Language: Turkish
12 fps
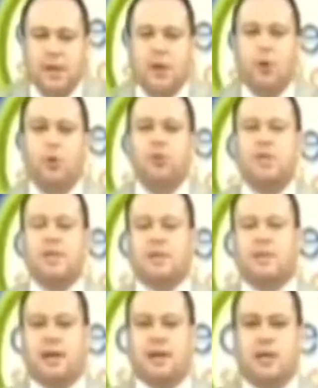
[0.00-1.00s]

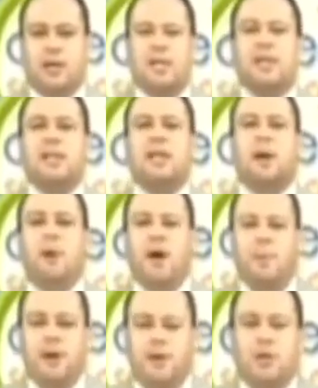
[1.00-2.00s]
Öncelikle
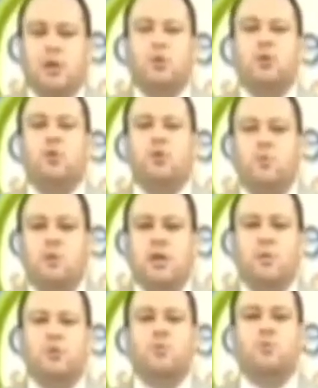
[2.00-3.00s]
tamamen
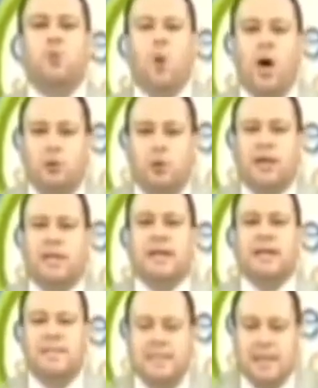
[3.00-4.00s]
%100 doğal olarak
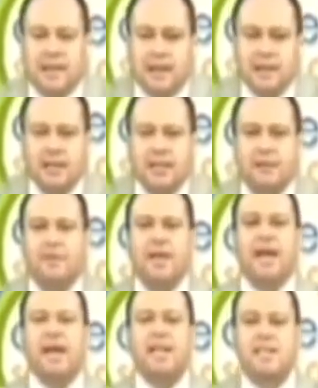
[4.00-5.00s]
hazırlanan ve
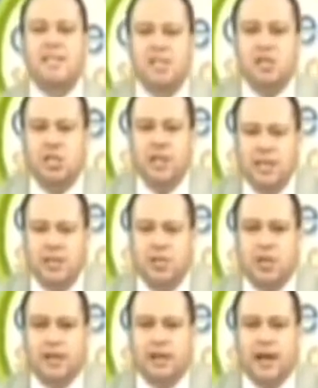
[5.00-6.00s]
en hijyenik
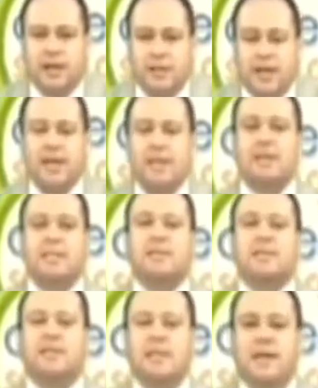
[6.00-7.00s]
şartlarda
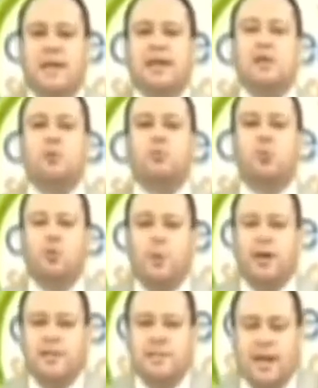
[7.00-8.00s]
sizlere sunuma
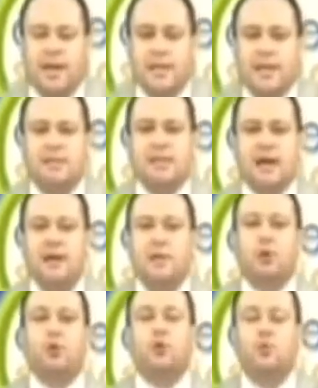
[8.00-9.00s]
hazır hale getirilen
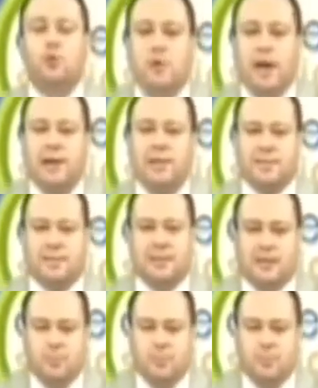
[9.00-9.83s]
ürünlerle sizleri